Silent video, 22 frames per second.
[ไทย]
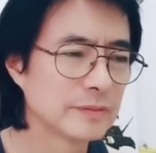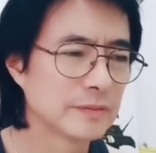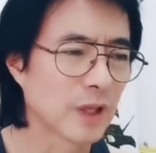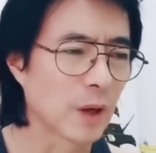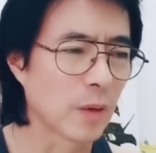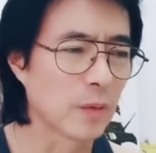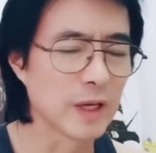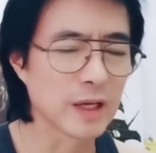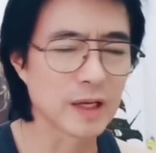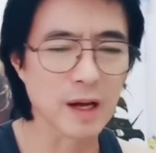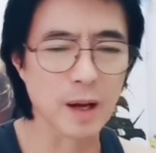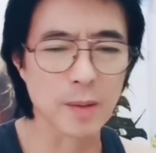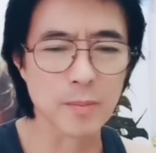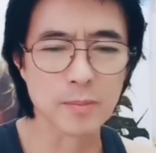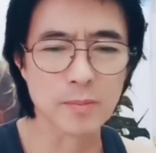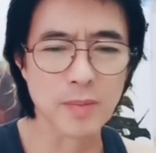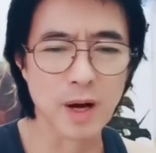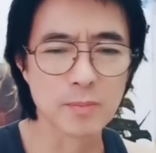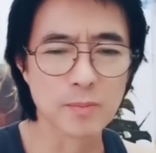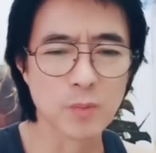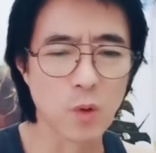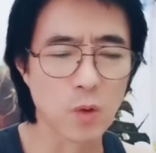แต่วันนี้กลับ
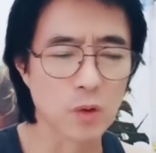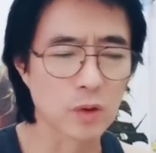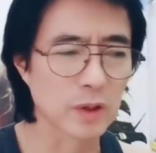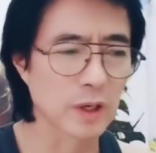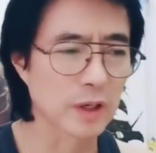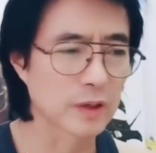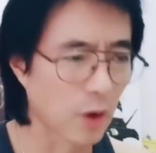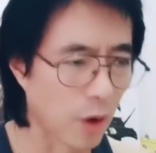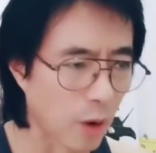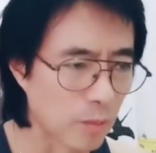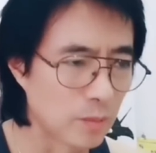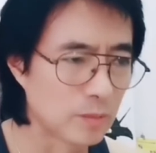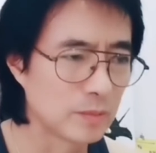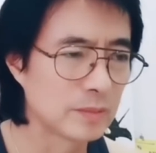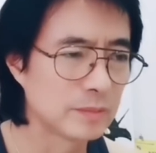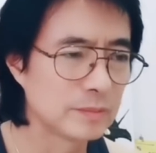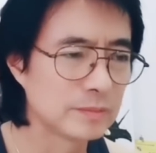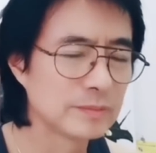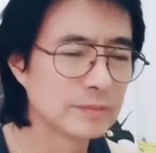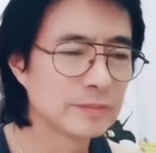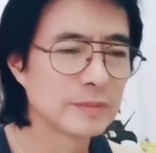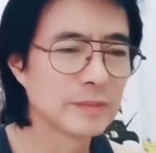มาปลุกระดม
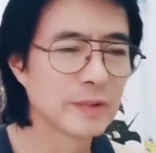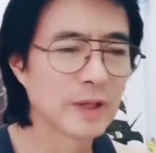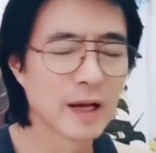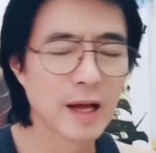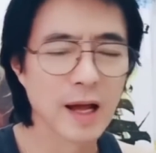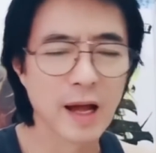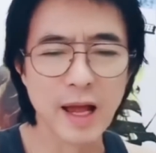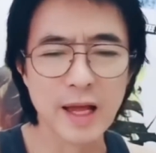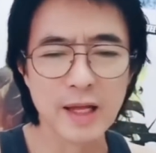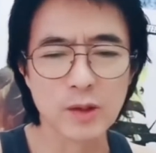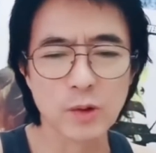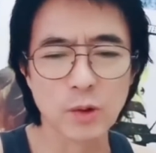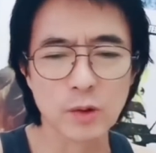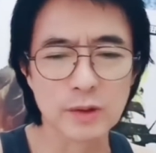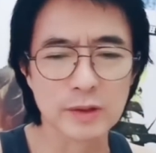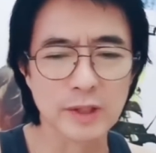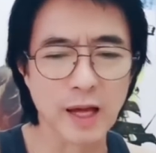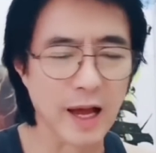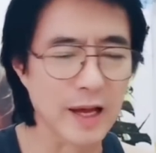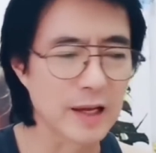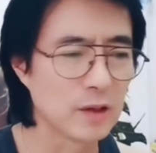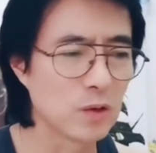ให้คน
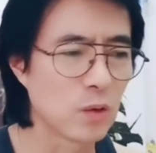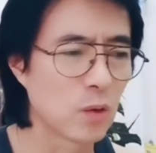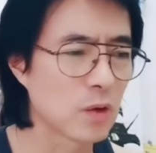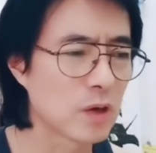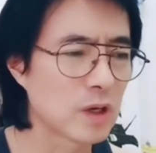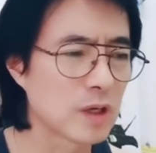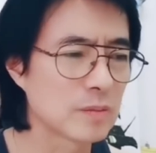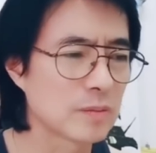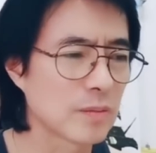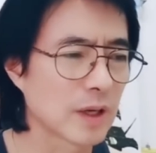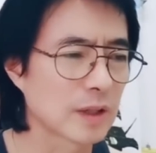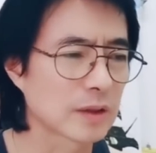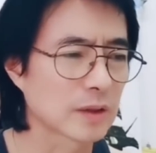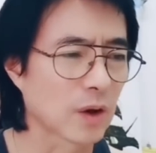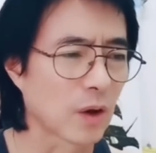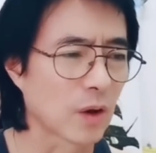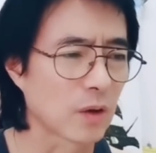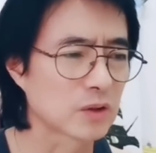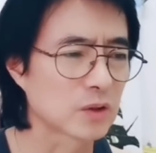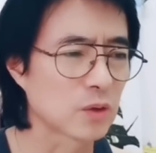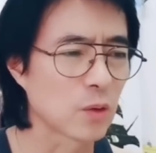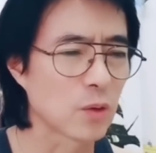ไทยลุกขึ้นมา
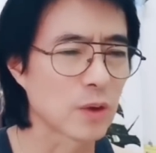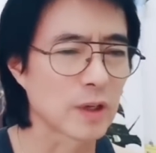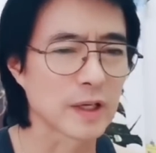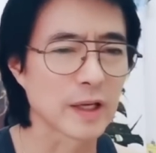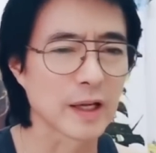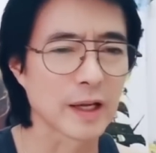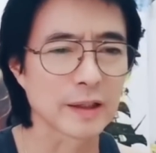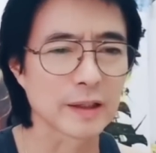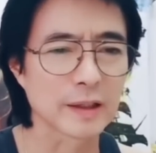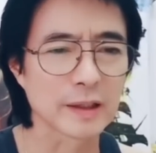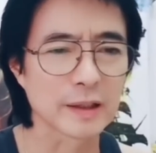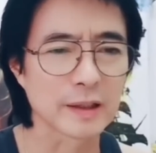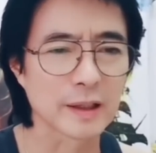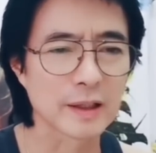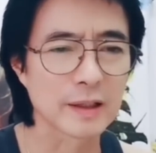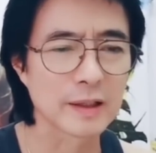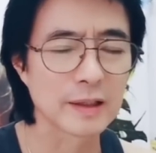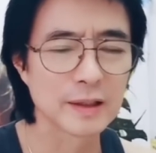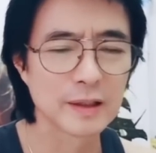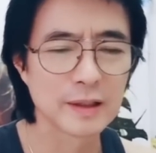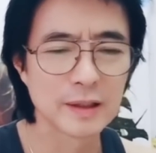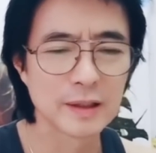ต่อสู้กันเองเนี่ยนะ